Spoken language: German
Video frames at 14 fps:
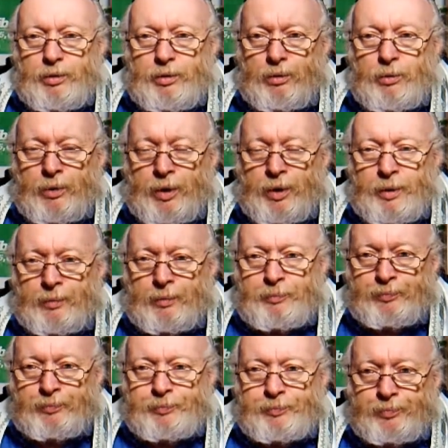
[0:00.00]
Oder
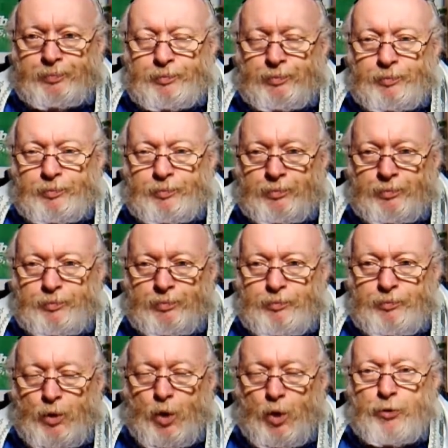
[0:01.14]

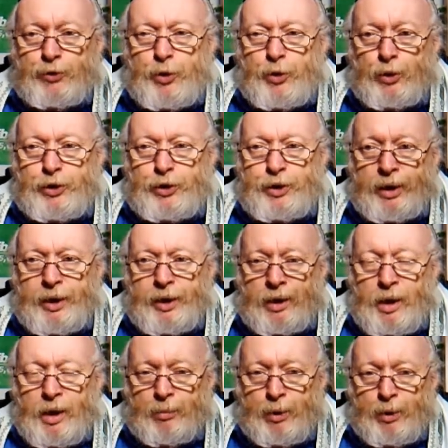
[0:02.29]
wie oft rutscht dir der
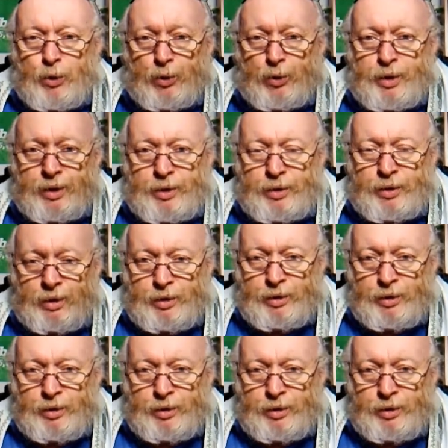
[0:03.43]
Name Gottes